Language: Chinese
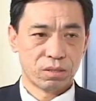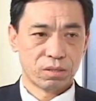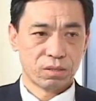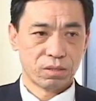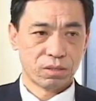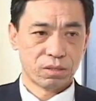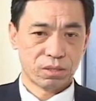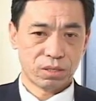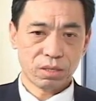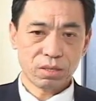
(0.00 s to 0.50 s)

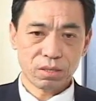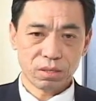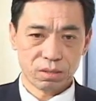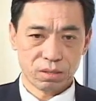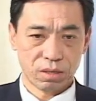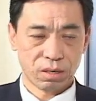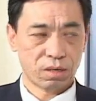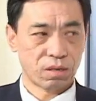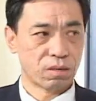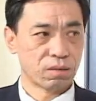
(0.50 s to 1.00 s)
身体也
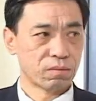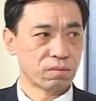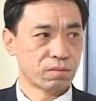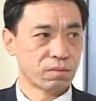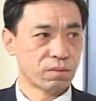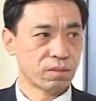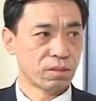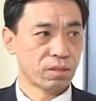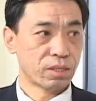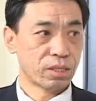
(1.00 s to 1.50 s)
好，
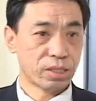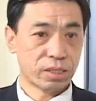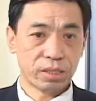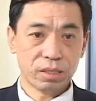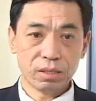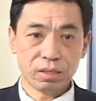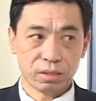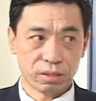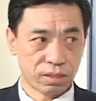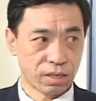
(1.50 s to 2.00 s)
心
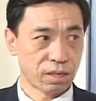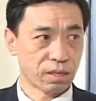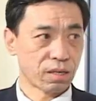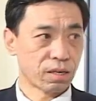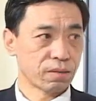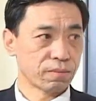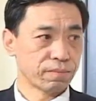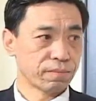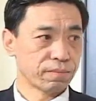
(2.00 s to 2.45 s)
理健康，